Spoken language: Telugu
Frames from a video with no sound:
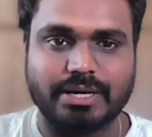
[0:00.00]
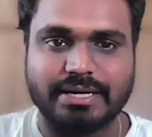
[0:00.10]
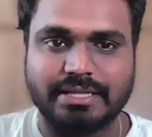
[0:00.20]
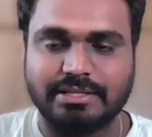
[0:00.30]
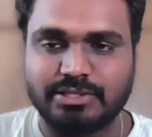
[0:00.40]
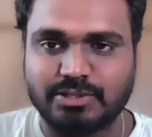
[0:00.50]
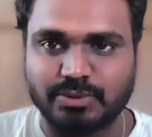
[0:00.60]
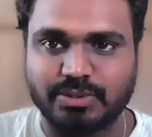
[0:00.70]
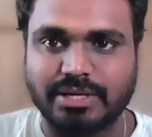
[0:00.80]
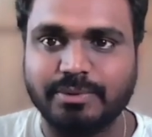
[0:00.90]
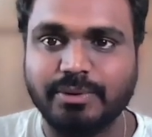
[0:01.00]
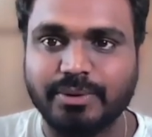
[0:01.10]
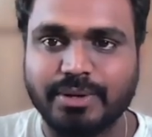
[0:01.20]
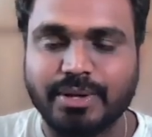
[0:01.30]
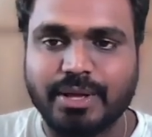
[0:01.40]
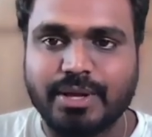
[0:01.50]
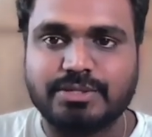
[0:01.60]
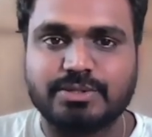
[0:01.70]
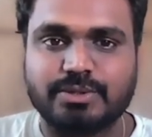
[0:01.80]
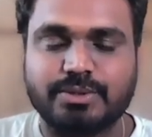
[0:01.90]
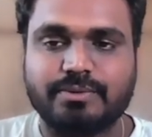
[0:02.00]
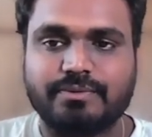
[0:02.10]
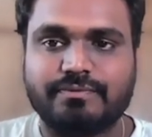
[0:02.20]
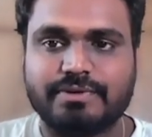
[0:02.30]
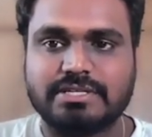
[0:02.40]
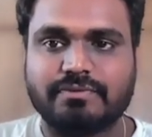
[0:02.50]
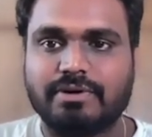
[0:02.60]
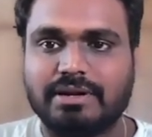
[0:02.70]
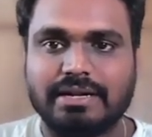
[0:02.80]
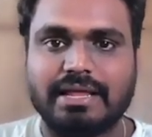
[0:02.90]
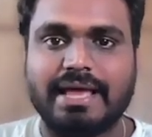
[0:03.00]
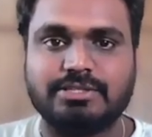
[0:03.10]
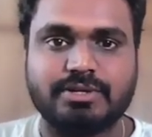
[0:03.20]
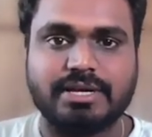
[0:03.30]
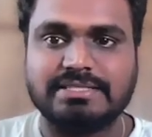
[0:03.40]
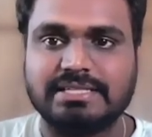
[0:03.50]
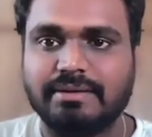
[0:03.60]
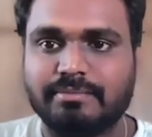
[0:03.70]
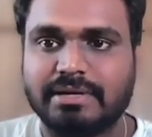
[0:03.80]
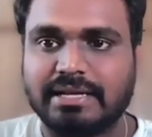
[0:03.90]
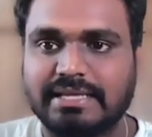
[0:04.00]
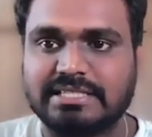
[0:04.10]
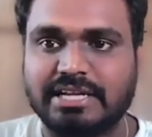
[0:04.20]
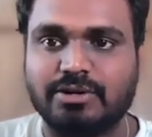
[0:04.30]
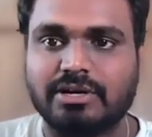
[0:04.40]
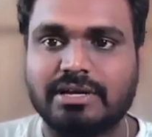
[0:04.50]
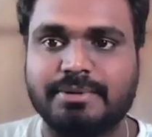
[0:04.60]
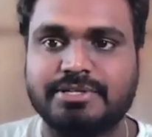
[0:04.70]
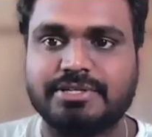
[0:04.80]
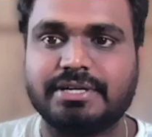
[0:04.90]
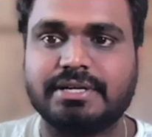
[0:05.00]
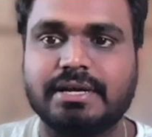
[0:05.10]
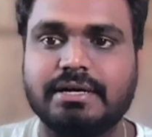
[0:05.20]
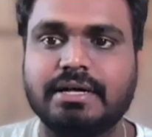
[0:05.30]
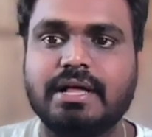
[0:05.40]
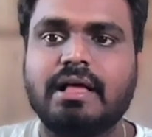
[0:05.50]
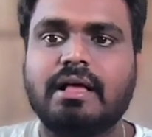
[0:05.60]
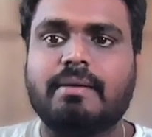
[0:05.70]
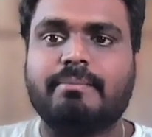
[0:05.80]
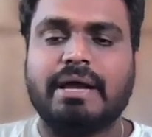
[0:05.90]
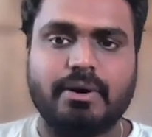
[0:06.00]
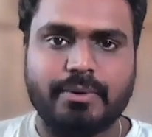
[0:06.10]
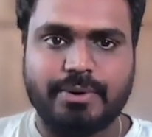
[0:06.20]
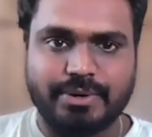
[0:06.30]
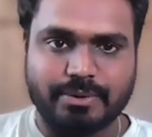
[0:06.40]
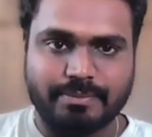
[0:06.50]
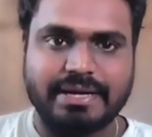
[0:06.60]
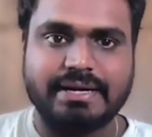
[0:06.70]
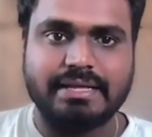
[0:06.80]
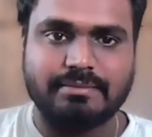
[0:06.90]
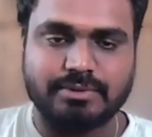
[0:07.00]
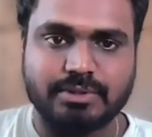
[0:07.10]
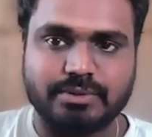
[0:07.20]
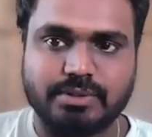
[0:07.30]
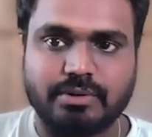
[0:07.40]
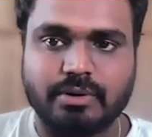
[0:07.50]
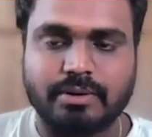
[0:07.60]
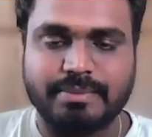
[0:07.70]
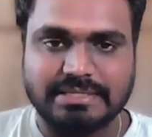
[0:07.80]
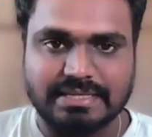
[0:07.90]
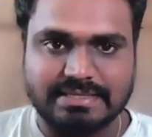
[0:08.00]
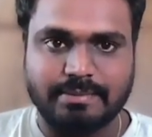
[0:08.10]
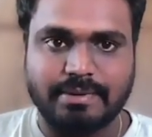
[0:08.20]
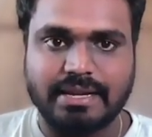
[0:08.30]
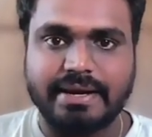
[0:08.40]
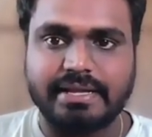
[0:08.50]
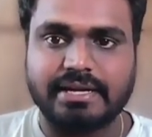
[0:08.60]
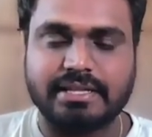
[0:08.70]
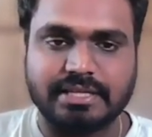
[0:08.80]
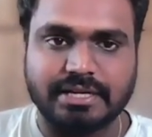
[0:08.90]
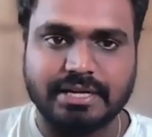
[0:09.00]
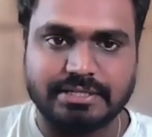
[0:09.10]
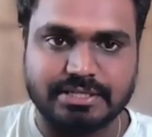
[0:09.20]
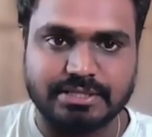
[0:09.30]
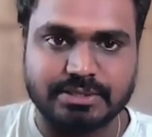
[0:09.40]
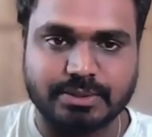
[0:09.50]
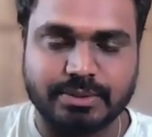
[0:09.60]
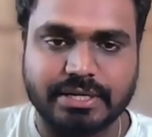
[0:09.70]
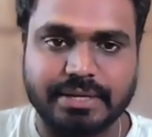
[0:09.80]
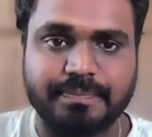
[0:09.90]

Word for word: అనేది చూద్దాము సో ఫస్ట్ ఆఫ్ ఆల్ యాజ్ యూ కెన్ సీ మనకి స్క్రీన్లో కనిపించినట్టుగా మన ఓన్ డొమైన్ నేమ్తో ఒక బిజినెస్ ఈమెయిల్ ఐడి అనేది క్రియేట్ చేసుకుంటే